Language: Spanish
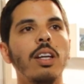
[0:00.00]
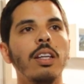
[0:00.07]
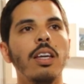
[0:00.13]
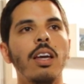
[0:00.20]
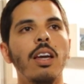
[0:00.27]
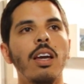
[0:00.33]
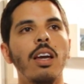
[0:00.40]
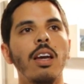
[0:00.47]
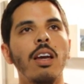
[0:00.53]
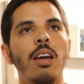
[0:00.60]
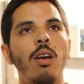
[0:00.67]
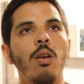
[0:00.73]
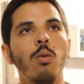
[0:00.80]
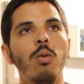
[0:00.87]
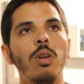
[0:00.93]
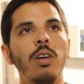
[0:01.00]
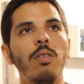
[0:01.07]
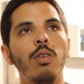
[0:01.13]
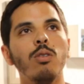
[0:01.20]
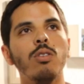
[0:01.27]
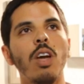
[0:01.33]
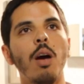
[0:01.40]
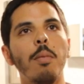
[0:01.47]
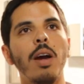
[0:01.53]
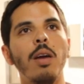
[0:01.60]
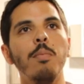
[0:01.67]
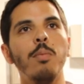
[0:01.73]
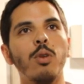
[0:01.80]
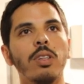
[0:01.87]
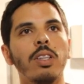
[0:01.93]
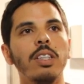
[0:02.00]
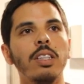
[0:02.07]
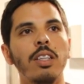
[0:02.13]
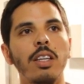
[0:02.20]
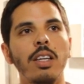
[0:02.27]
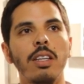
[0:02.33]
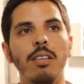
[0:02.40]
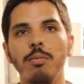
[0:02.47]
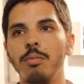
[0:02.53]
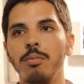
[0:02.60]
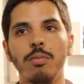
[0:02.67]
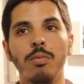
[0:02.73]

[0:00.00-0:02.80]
el que un libro sea más importante